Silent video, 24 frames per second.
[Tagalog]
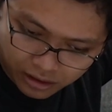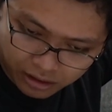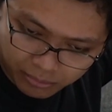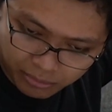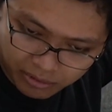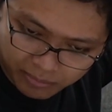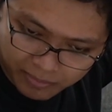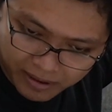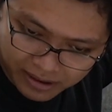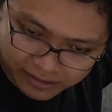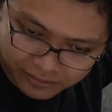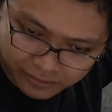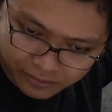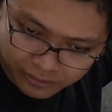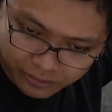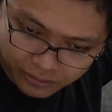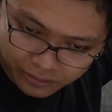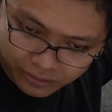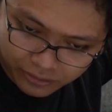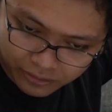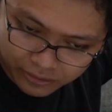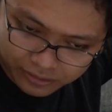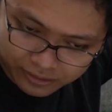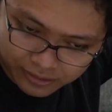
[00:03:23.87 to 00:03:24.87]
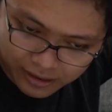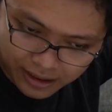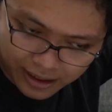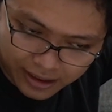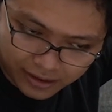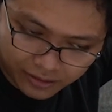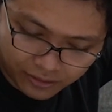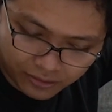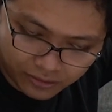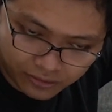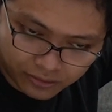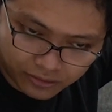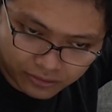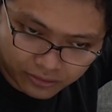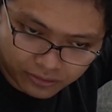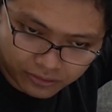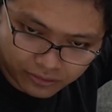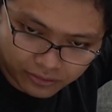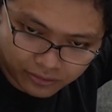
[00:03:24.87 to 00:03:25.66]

lumabas to sa ano,